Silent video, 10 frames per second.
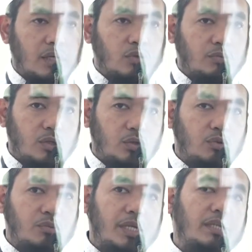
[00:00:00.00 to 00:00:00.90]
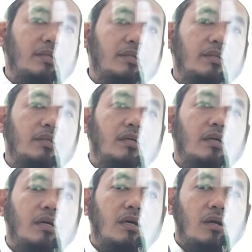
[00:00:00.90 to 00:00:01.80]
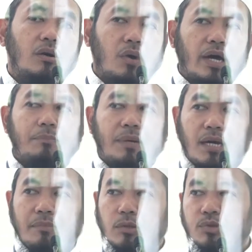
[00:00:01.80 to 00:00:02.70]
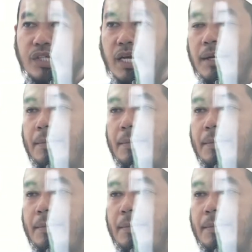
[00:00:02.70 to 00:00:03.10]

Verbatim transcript: lakum adu mubin." Wahai para manusia,